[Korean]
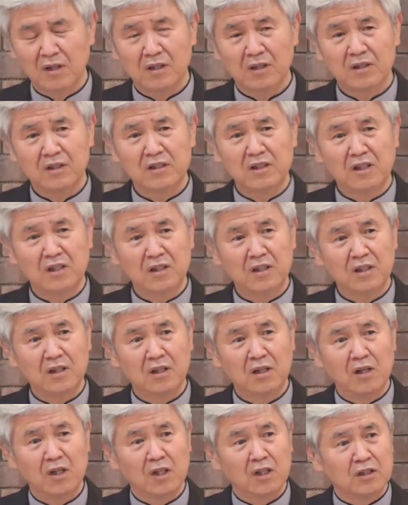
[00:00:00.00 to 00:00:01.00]
그냥
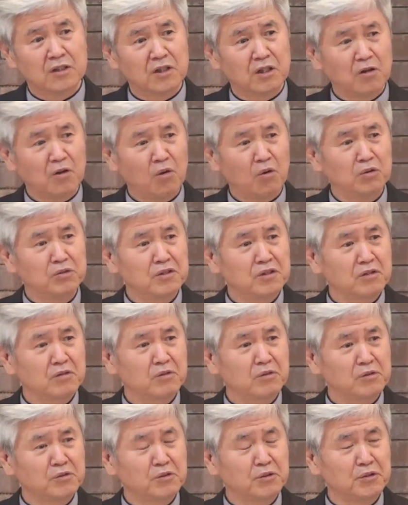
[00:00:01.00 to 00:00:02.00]
제가 언제
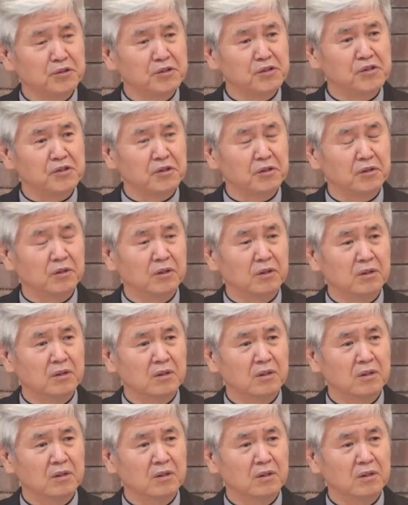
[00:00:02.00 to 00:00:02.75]
그런 적이 있어요?